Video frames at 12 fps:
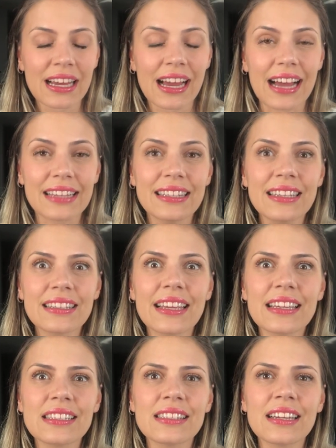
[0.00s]
a
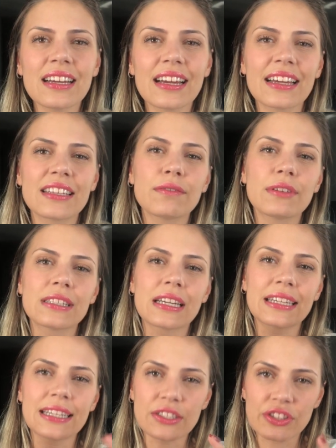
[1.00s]
tendência é que você
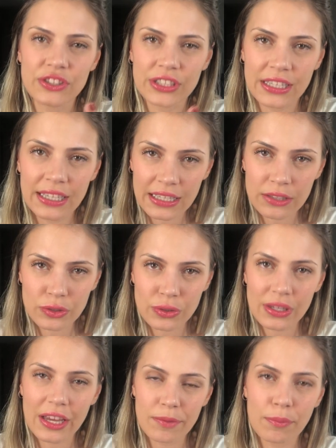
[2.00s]
acredite que
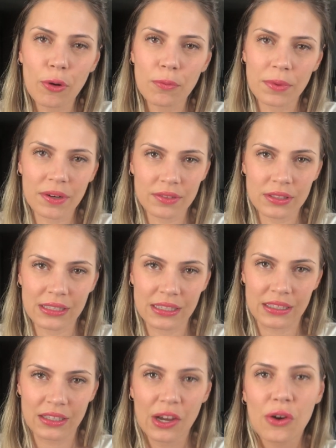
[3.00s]
isso é bom para
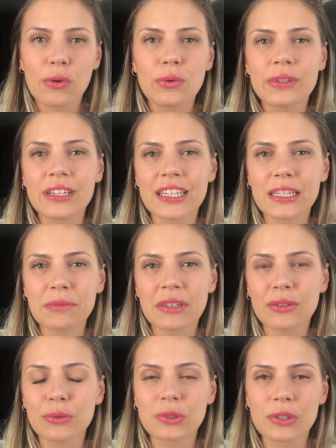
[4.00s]
você. O
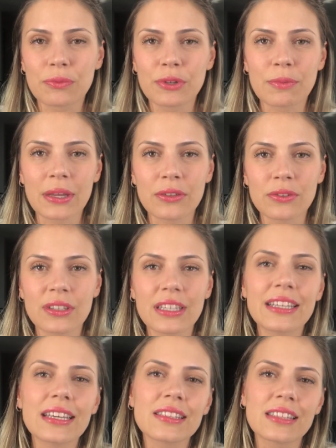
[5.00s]
drama, o sofrimento
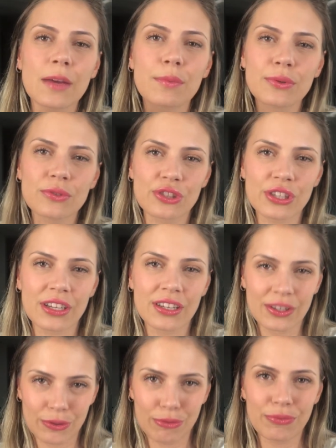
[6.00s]
e quem sabe um dia
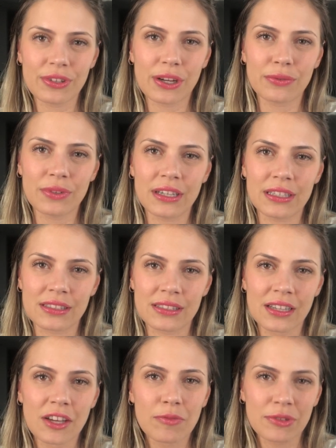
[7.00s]
um final feliz.
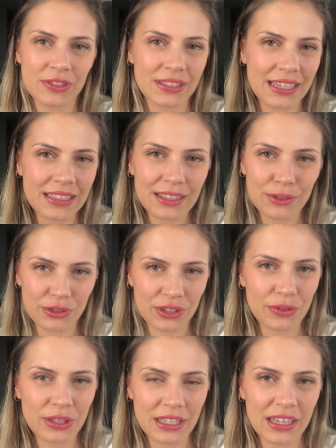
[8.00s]
Mas você ainda não
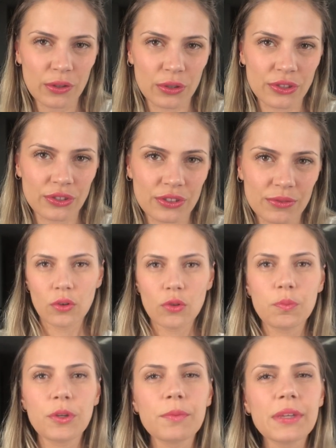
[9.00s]
chegou nele hoje. O
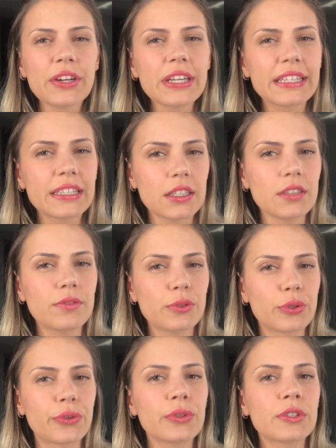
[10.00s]
primeiro
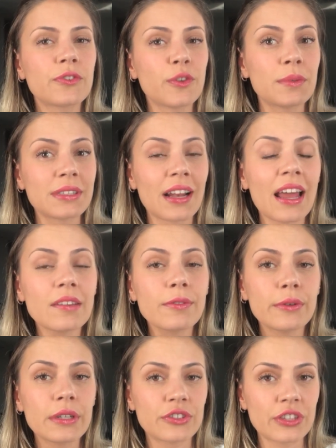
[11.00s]
equívoco que os filmes
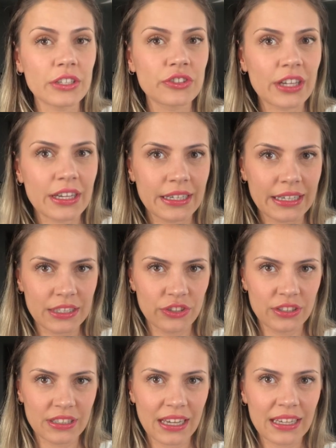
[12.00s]
levam a gente a
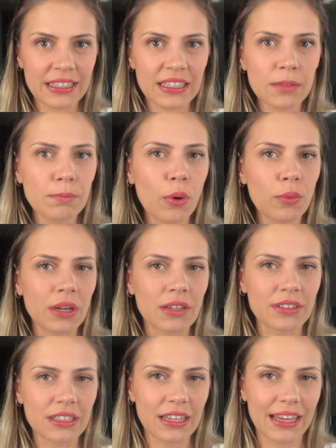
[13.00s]
acreditar que é bom na
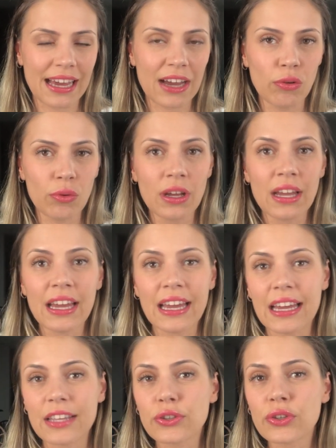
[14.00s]
vida real
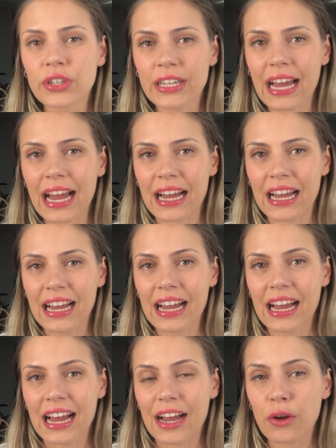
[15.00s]
é trocar
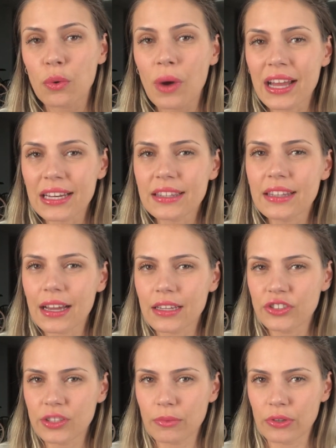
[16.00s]
a
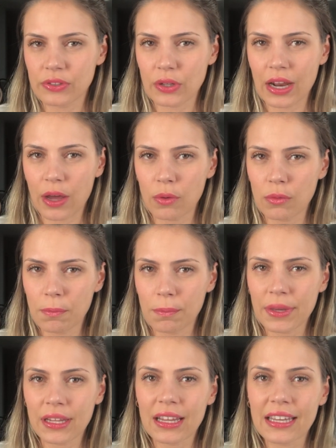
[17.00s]
qualidade emocional
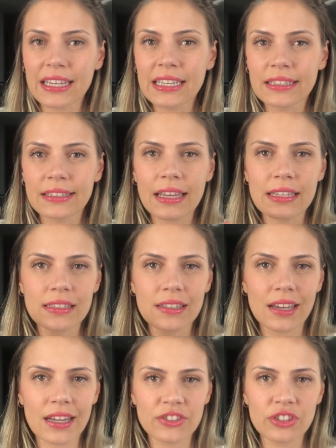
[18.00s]
pela
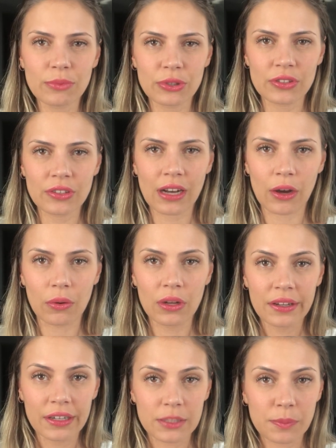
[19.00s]
intensidade emocional.
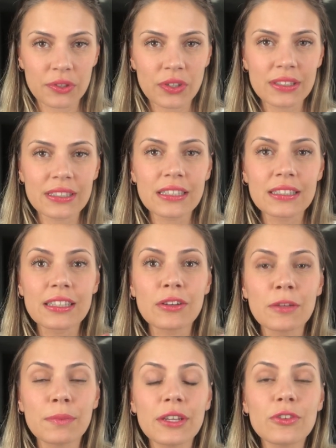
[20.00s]
As pessoas estão
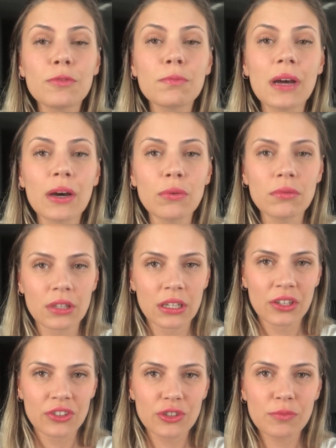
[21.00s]
abrindo mão
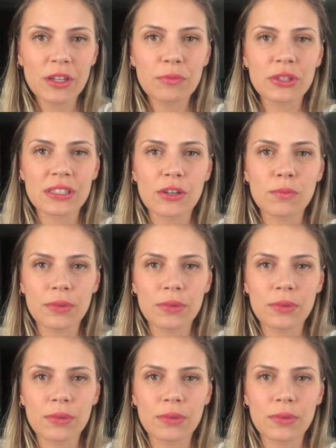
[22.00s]
de uma emoção